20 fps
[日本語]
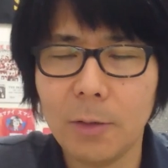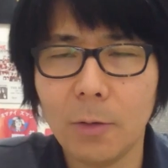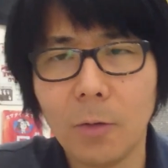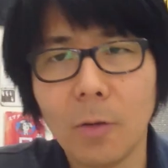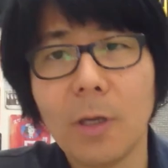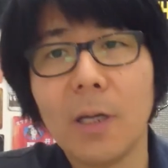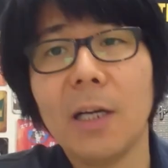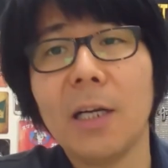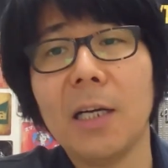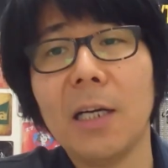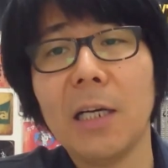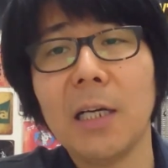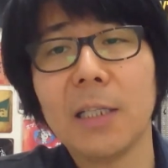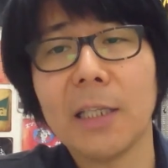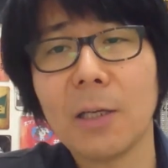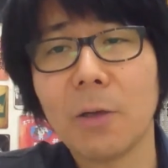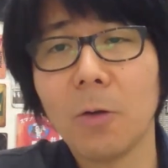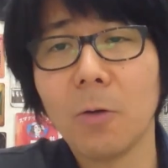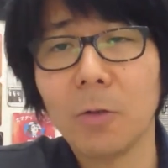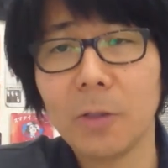動画
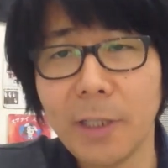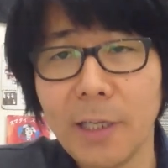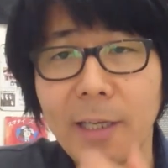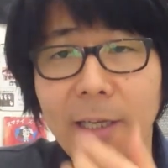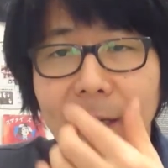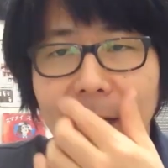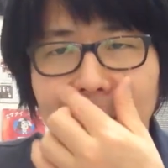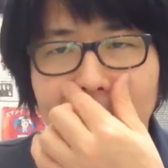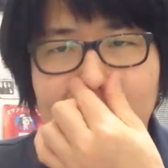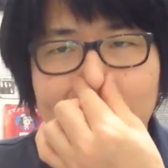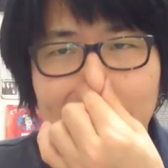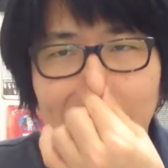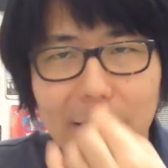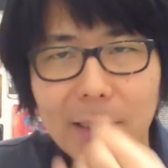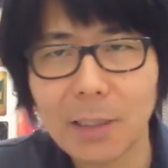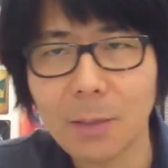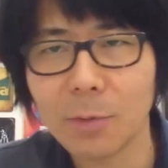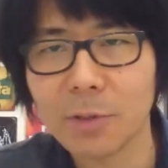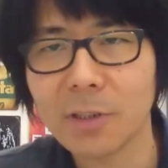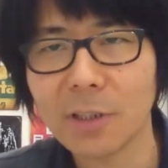結構ね上げちゃっ
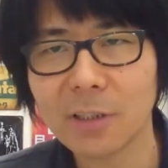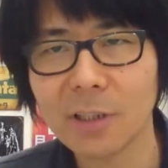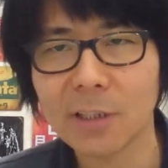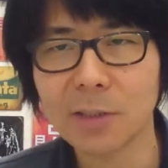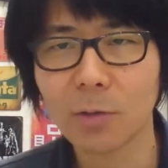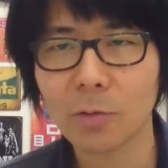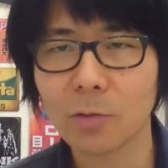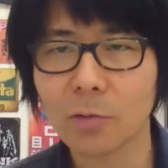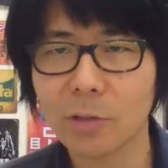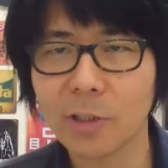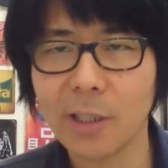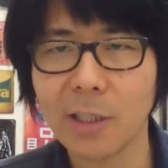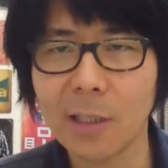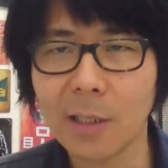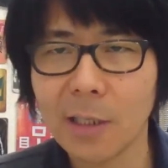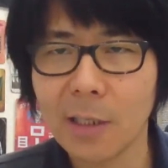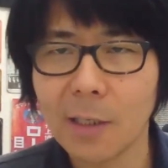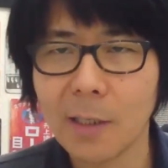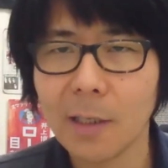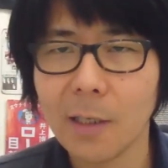たりもしてて、ちょっと
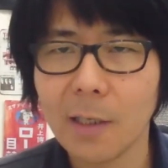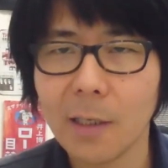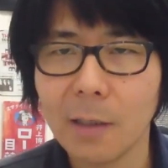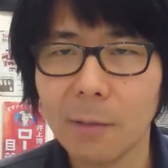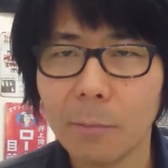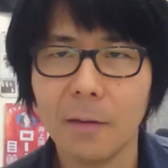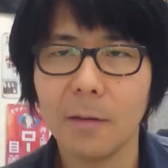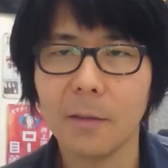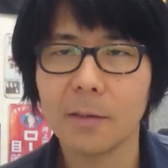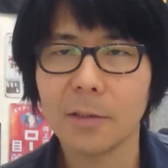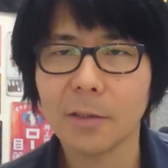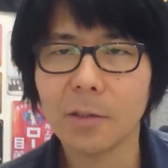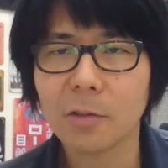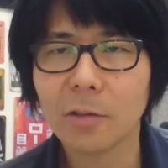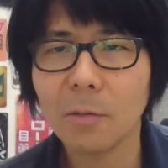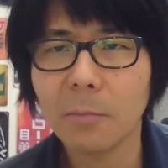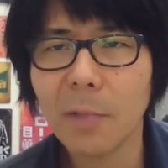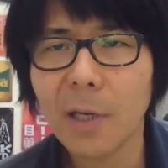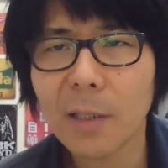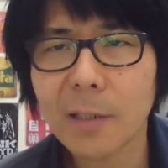ね、ちょっ
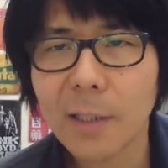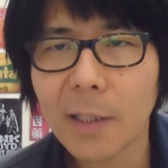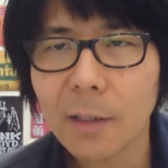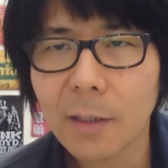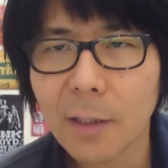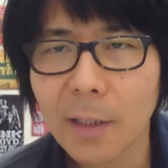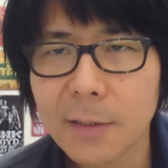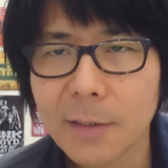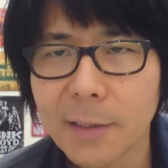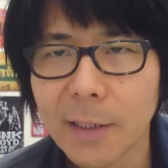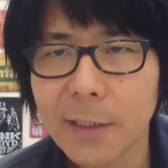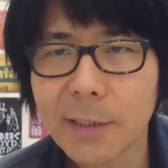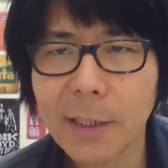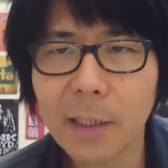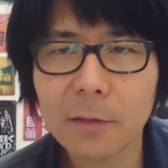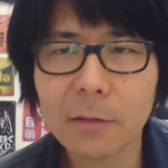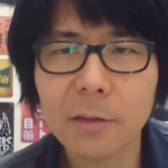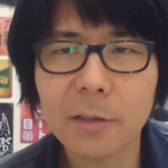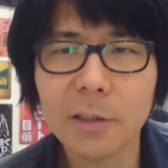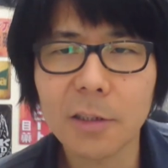とマンネリ化してき
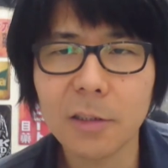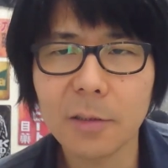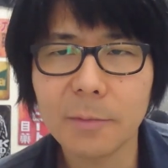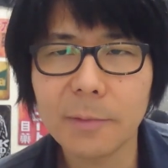てるって